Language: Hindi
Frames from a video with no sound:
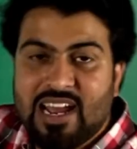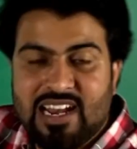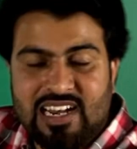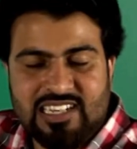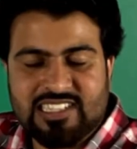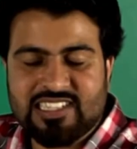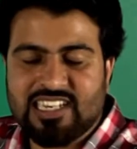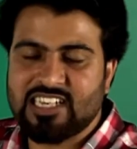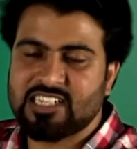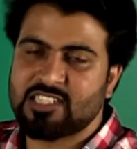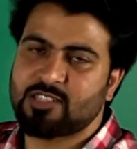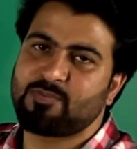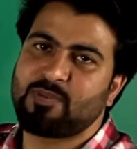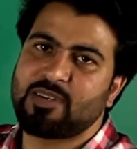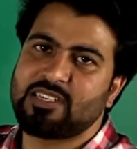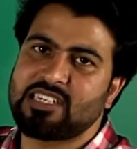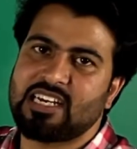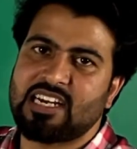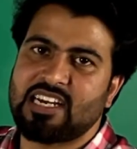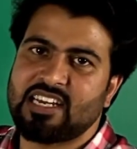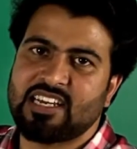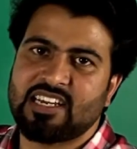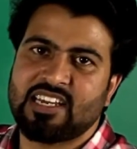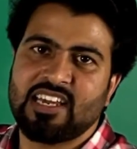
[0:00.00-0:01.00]
माइनस एक्स पे
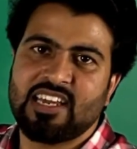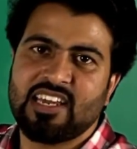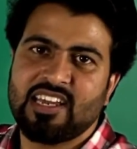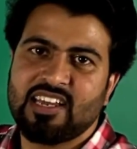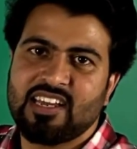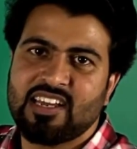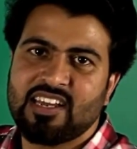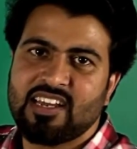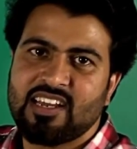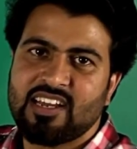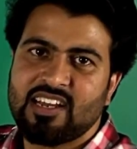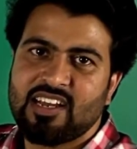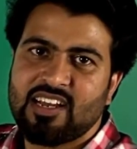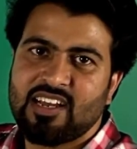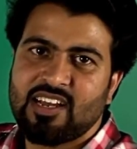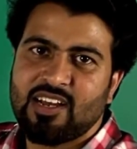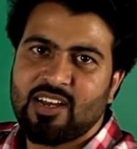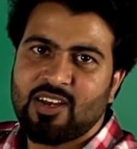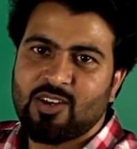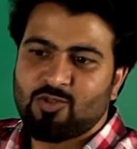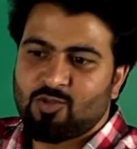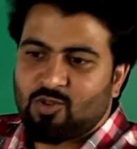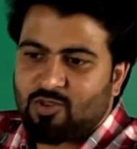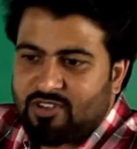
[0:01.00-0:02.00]
जाएंगे
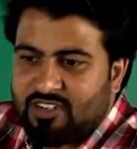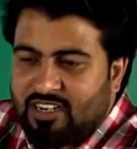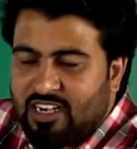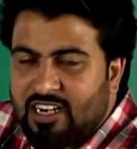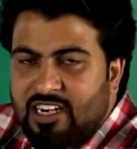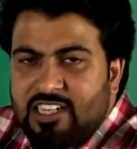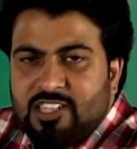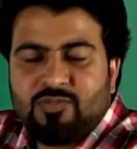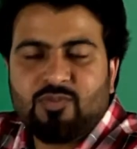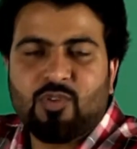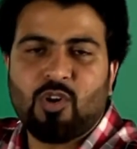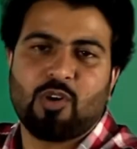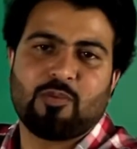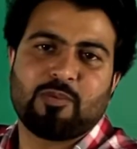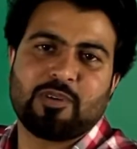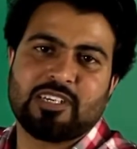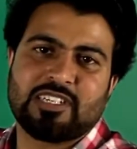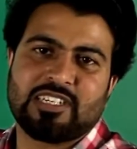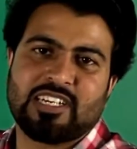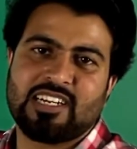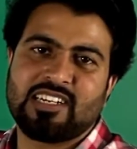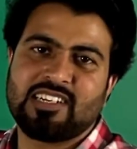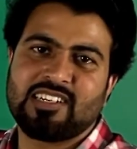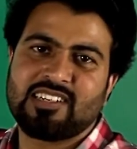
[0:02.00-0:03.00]
तो
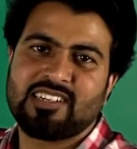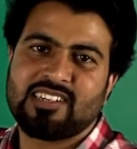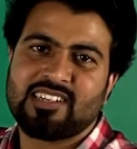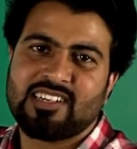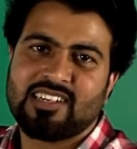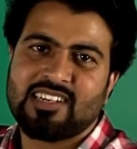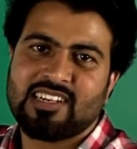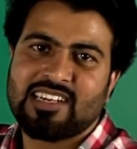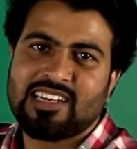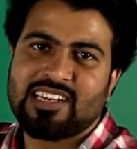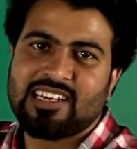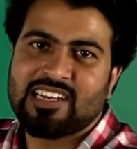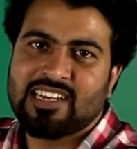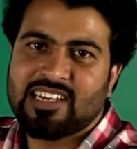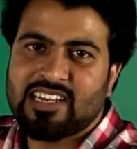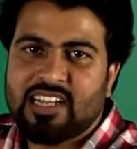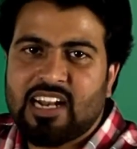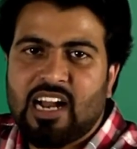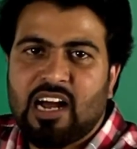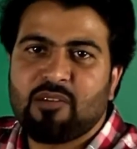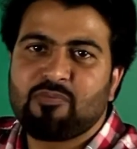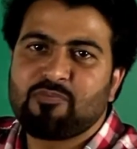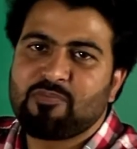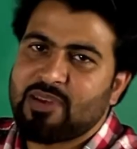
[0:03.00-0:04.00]
ट्रांसफॉर्मेशन
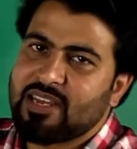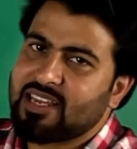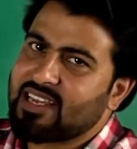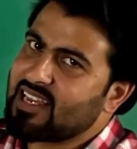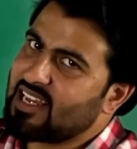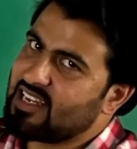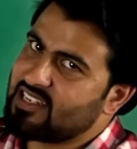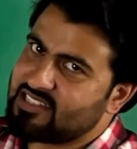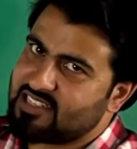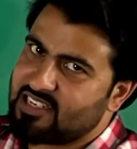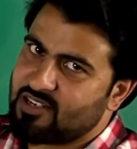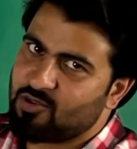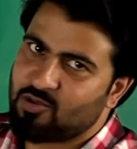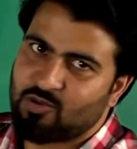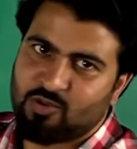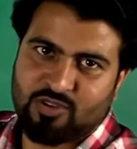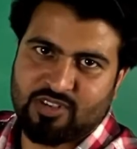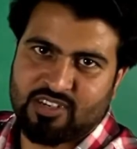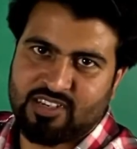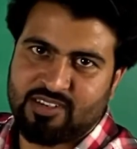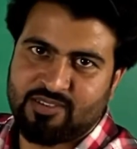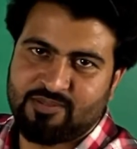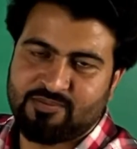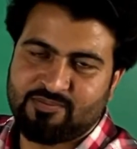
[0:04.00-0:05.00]
ग्राफ में कैसे
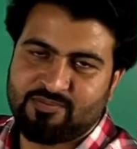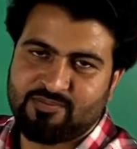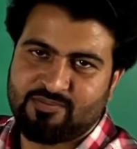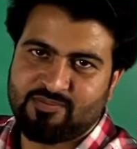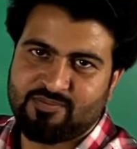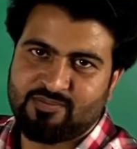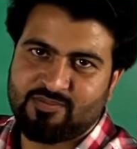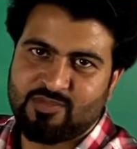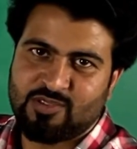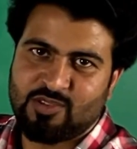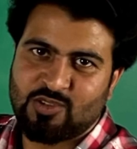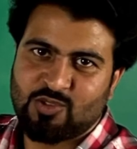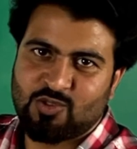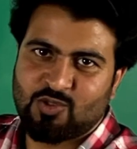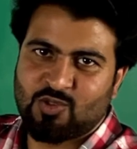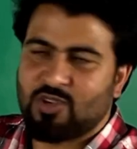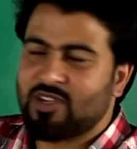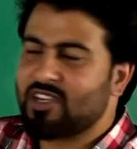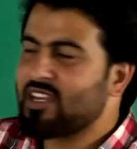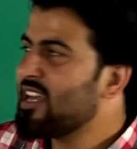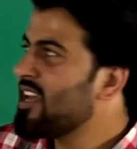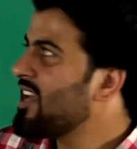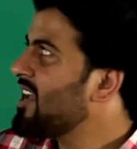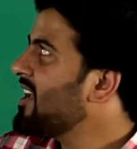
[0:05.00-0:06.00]
होगी सो so
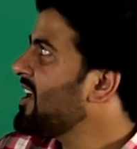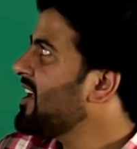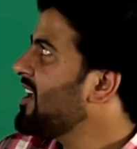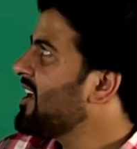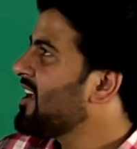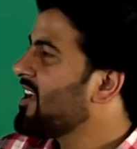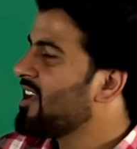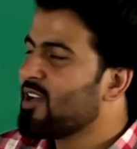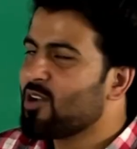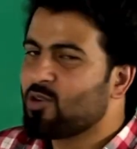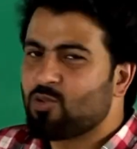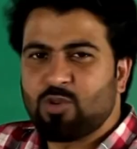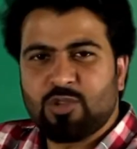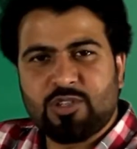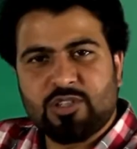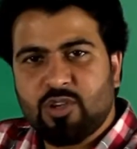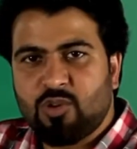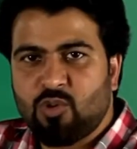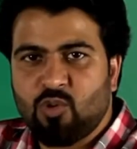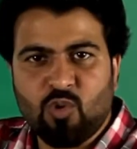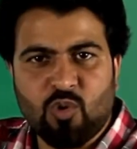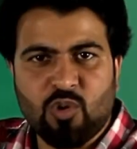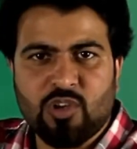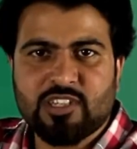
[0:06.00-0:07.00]
ये कुछ
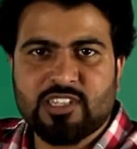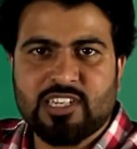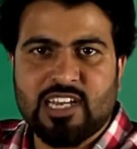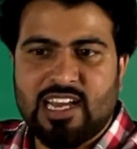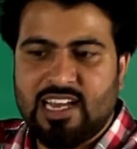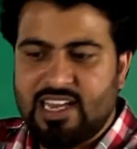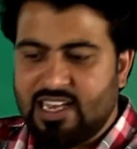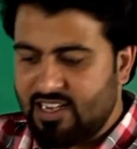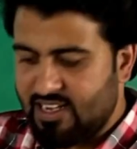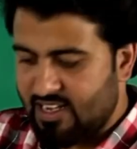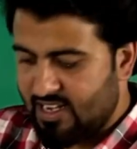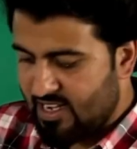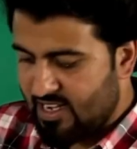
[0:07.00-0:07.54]
रूल्स है